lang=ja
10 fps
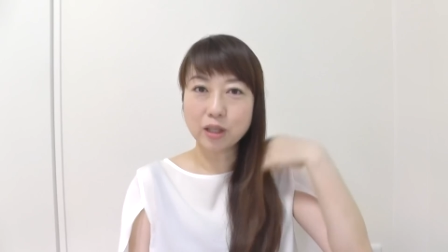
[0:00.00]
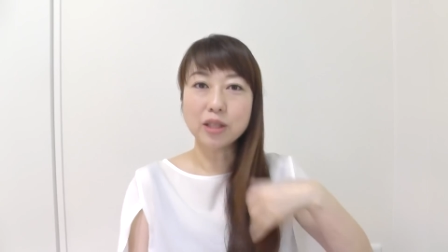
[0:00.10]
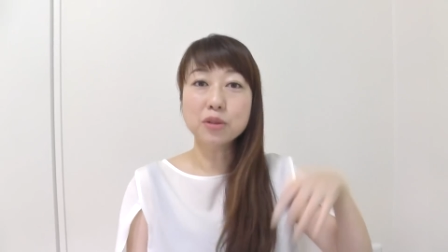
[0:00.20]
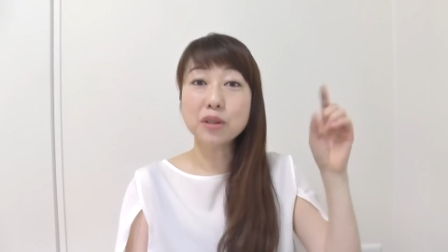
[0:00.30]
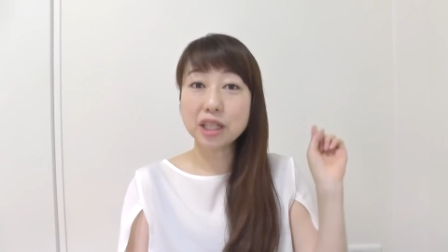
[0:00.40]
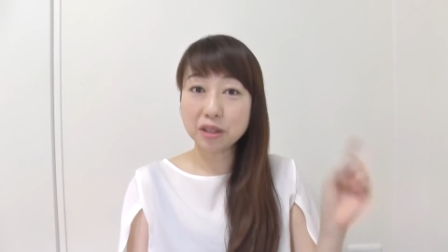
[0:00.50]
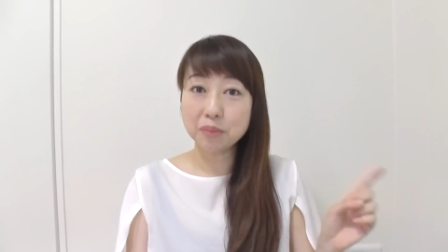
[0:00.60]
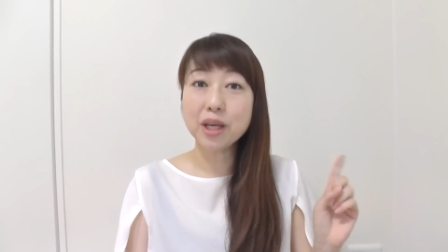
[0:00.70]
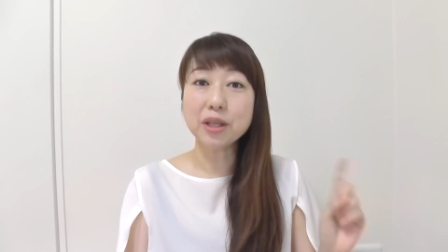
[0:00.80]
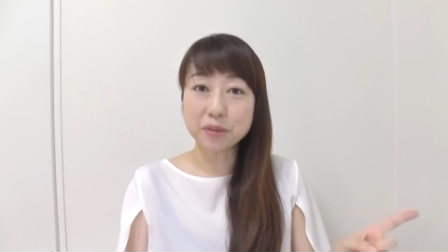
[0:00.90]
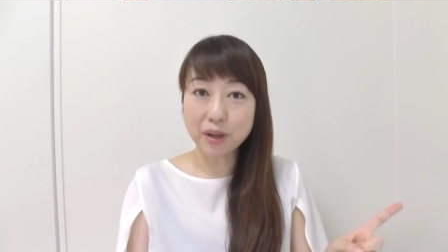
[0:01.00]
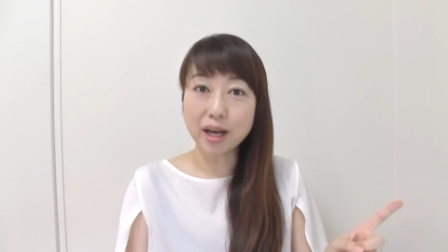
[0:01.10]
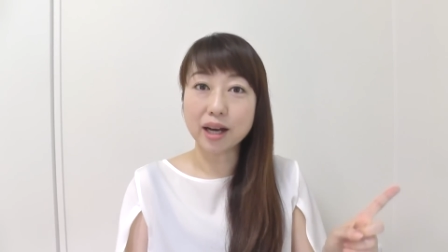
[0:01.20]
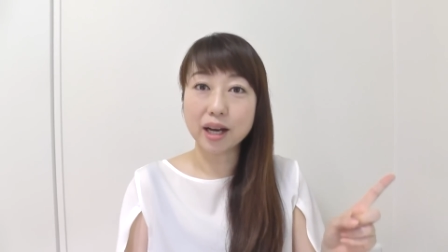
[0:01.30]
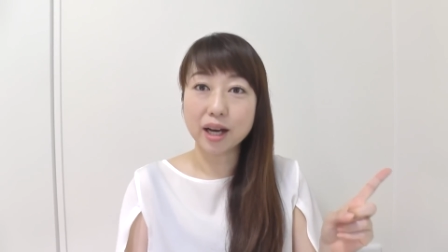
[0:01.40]
そうあの時のメイク
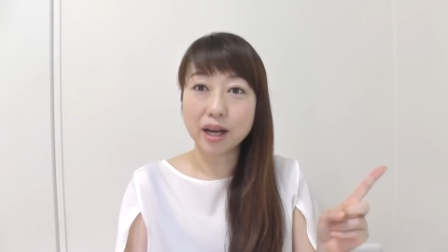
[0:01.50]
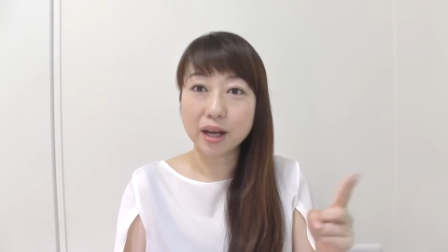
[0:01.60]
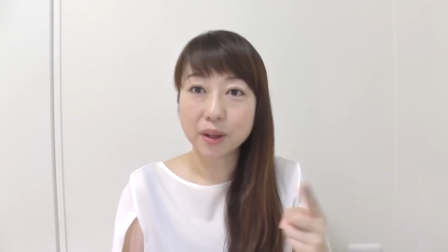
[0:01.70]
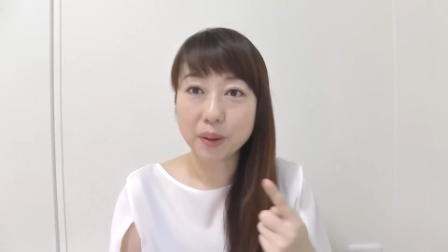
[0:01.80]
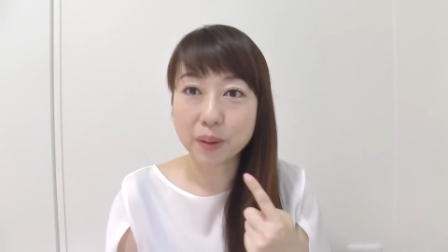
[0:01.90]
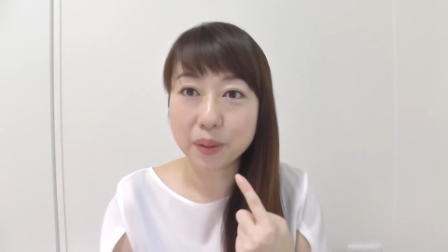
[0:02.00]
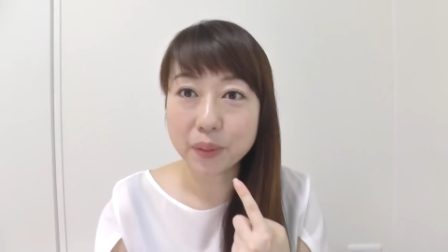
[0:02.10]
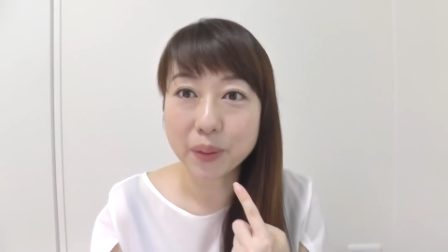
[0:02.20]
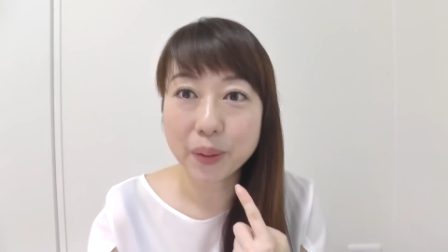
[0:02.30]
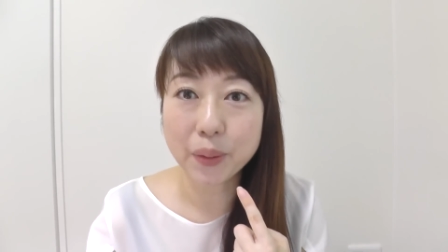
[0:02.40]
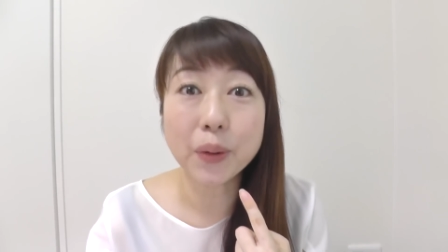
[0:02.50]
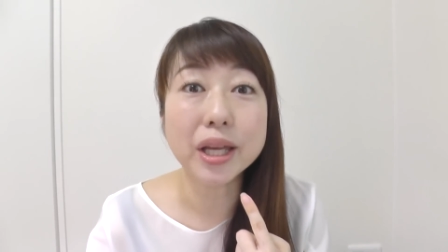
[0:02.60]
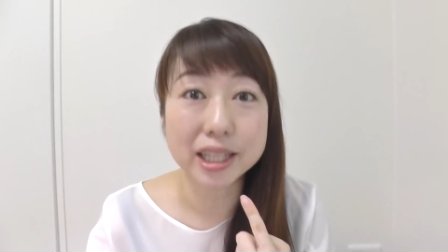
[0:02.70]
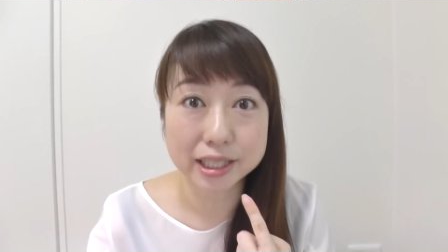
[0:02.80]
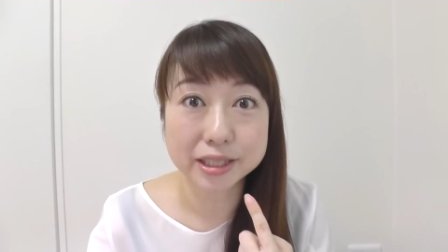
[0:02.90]
はこ
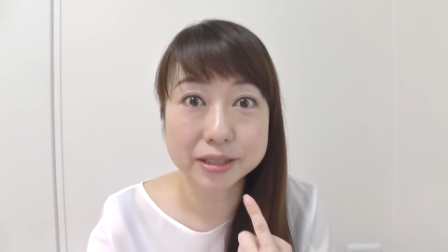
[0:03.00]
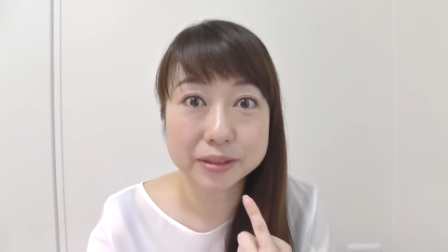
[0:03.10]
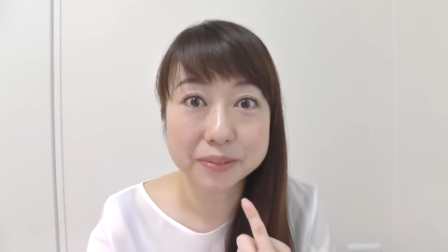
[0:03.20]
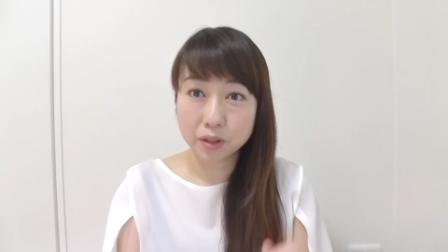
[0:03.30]
れです